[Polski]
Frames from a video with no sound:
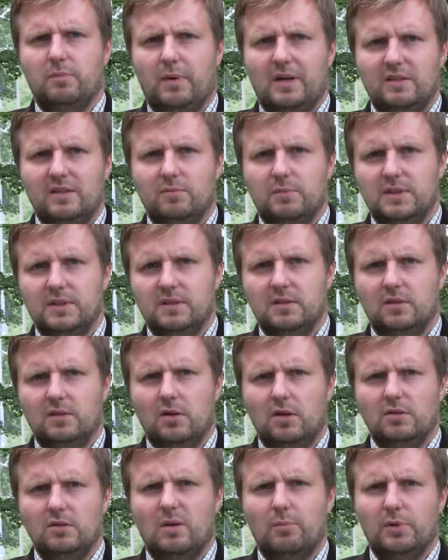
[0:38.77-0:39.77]
paliw benzyny
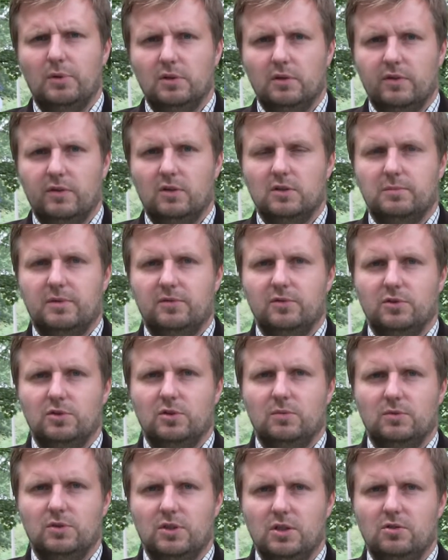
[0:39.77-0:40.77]
i oleju napędowego z
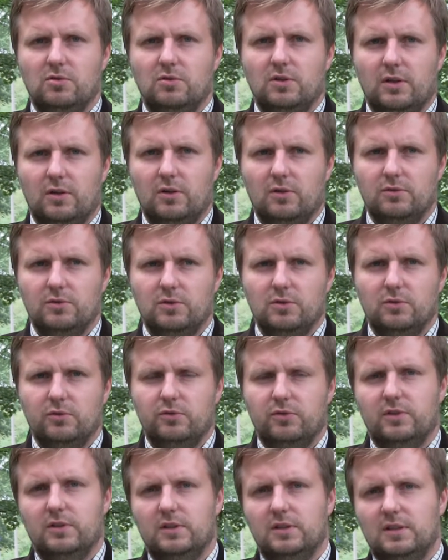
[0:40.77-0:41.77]
pewnością cieszą
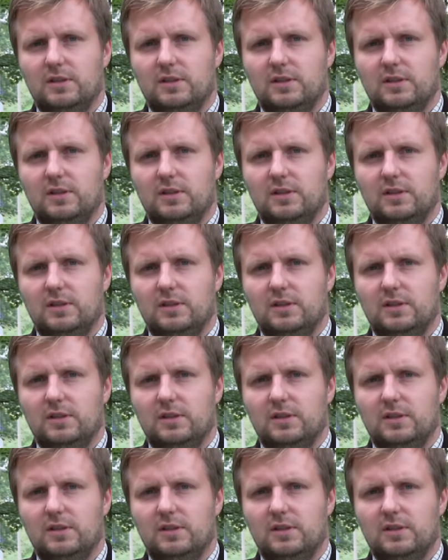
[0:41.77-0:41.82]
kierowców,